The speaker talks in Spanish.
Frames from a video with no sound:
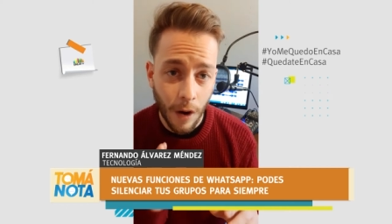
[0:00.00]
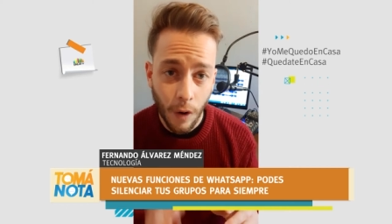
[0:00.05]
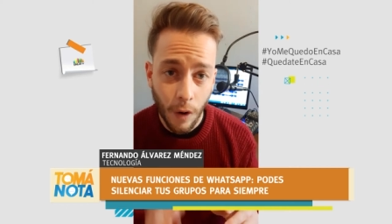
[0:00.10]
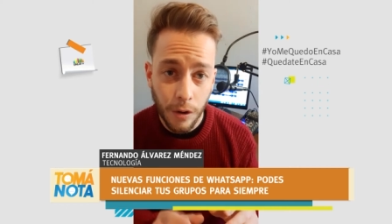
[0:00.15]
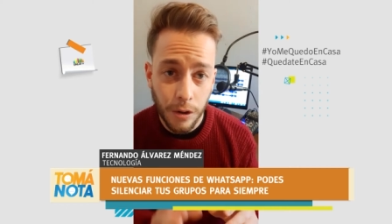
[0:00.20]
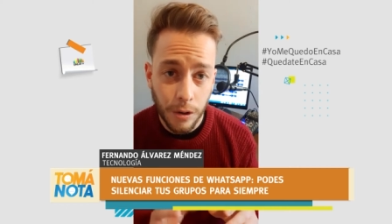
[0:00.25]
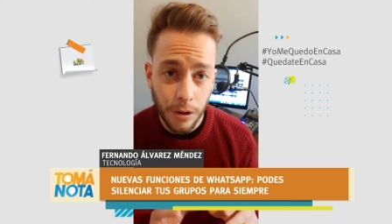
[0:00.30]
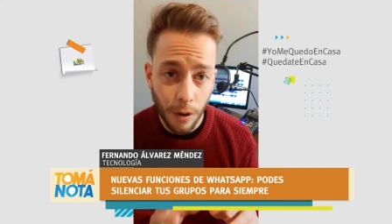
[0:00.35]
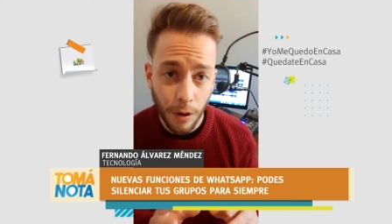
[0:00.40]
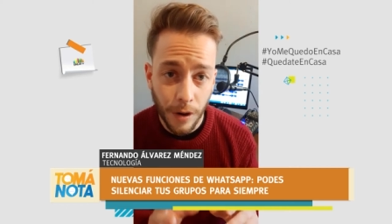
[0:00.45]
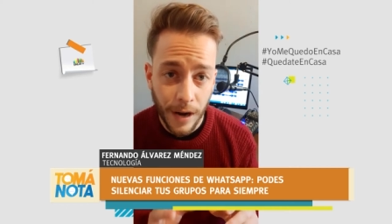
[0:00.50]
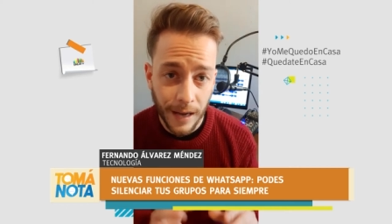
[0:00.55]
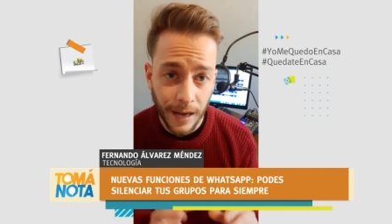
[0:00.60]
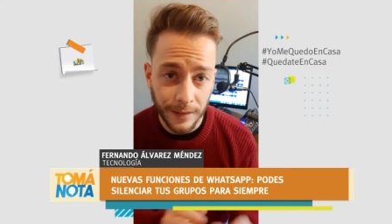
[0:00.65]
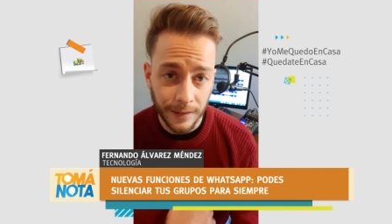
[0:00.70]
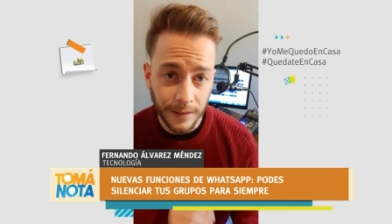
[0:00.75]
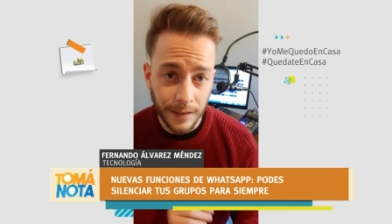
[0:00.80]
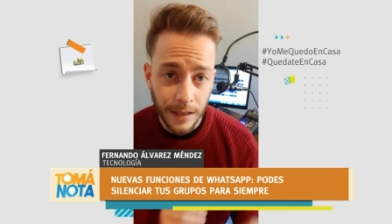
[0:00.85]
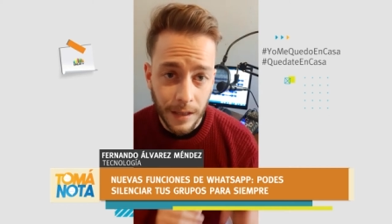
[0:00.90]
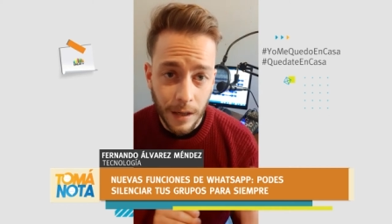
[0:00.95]
8
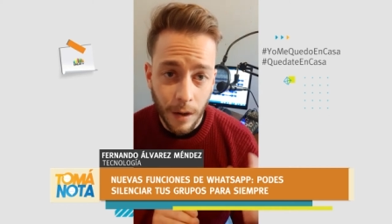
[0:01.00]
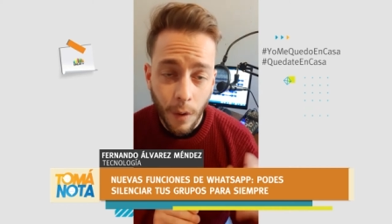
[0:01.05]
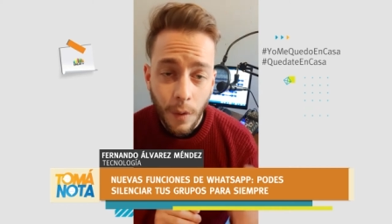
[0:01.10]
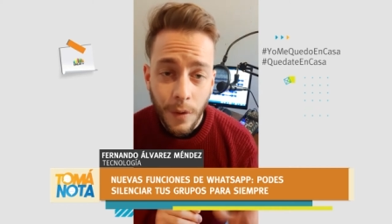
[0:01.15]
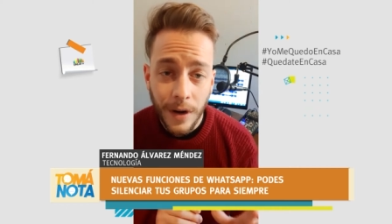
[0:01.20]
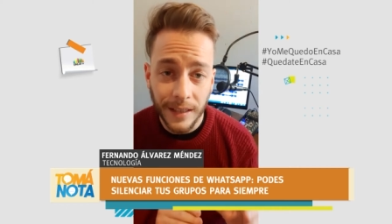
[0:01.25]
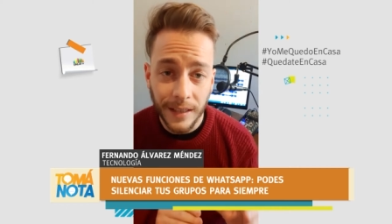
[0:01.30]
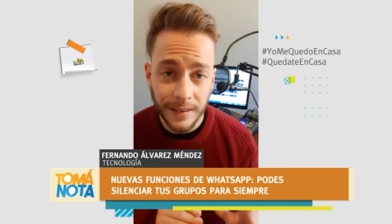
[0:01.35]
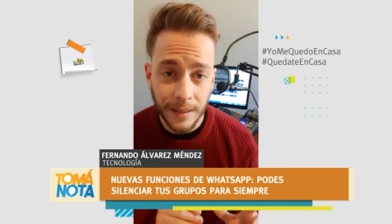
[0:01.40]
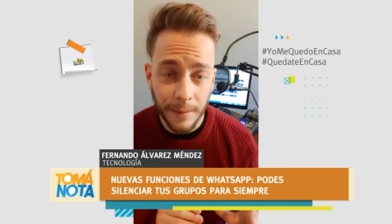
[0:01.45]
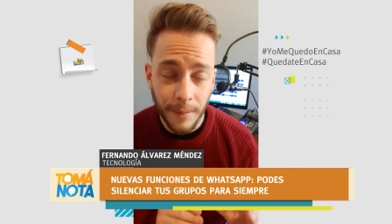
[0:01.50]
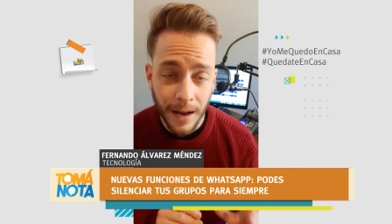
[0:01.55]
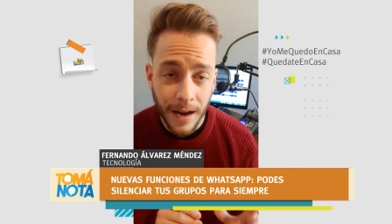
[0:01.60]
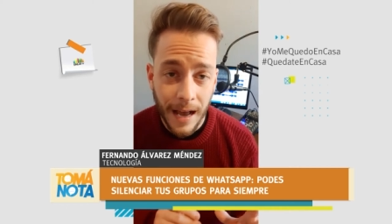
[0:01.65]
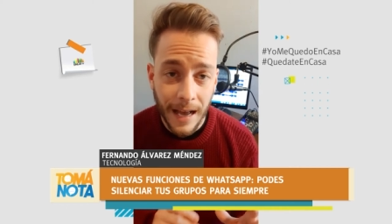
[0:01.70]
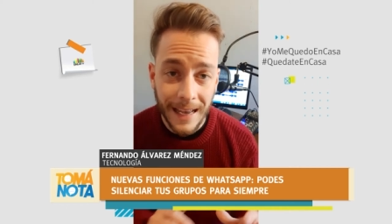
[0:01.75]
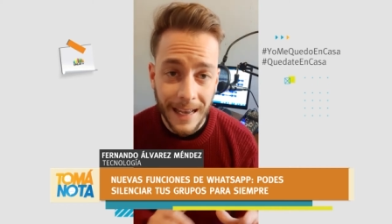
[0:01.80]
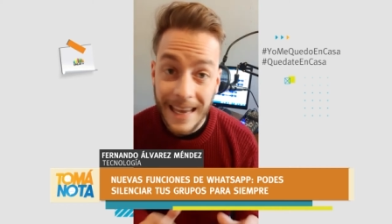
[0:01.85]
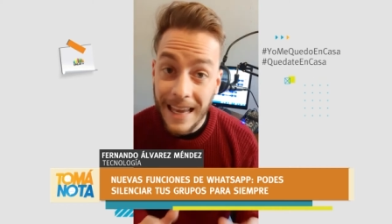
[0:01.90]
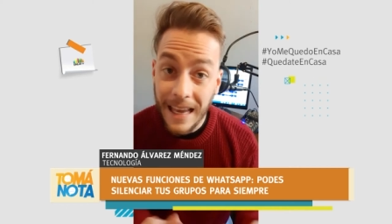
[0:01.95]
horas una
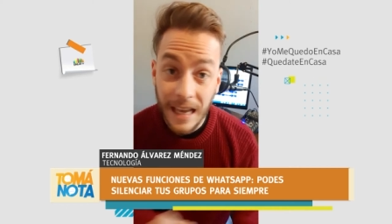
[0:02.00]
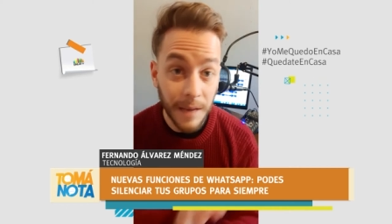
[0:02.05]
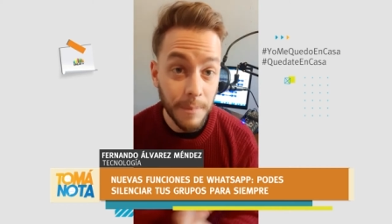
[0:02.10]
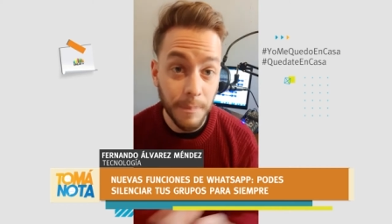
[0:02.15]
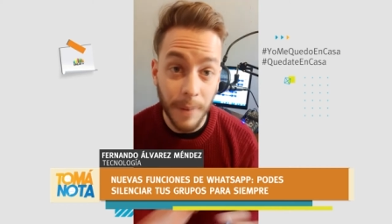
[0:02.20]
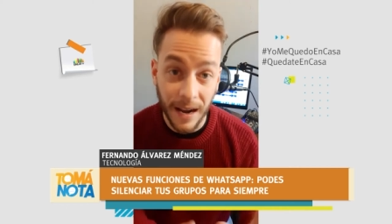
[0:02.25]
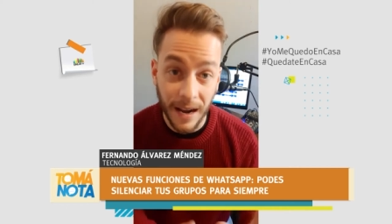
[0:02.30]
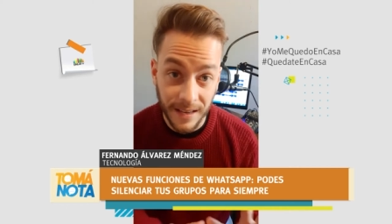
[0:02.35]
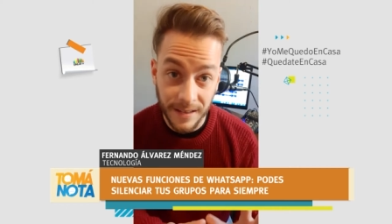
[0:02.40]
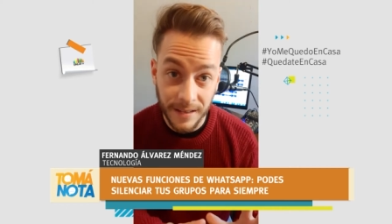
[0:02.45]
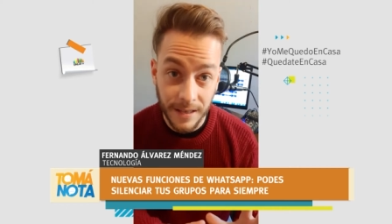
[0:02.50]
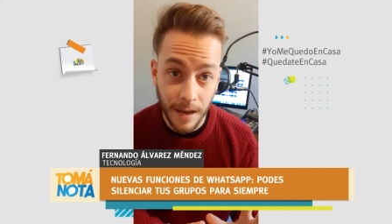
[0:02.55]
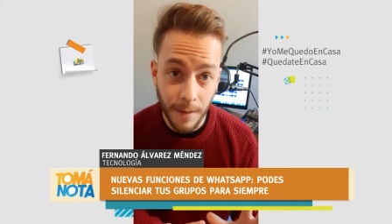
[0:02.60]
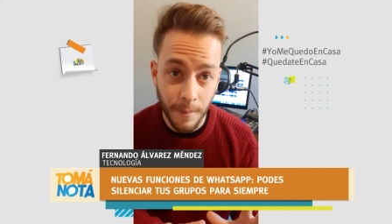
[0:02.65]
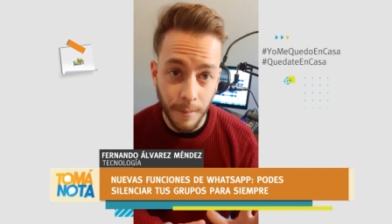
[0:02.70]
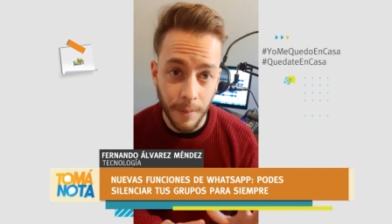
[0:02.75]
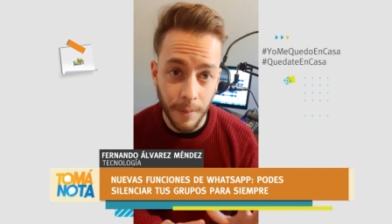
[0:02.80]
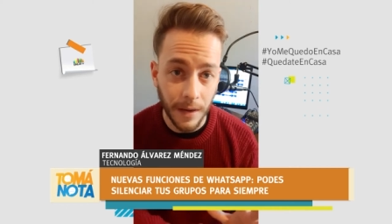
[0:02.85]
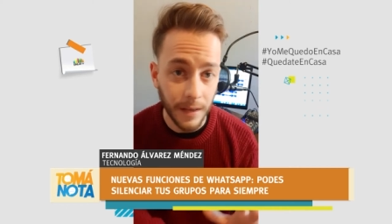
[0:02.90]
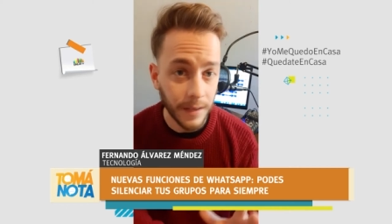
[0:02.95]
semana y para
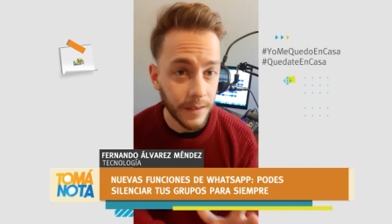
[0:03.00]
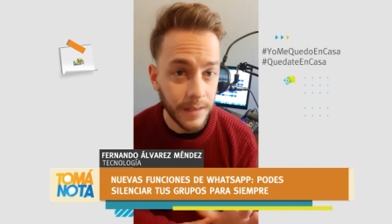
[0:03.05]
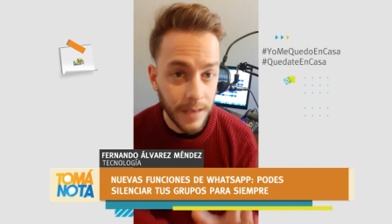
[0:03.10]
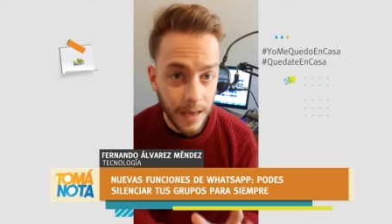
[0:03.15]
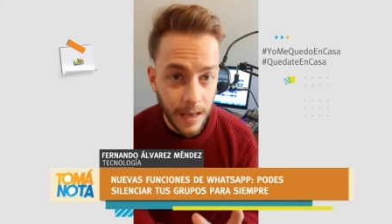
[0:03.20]
siempre.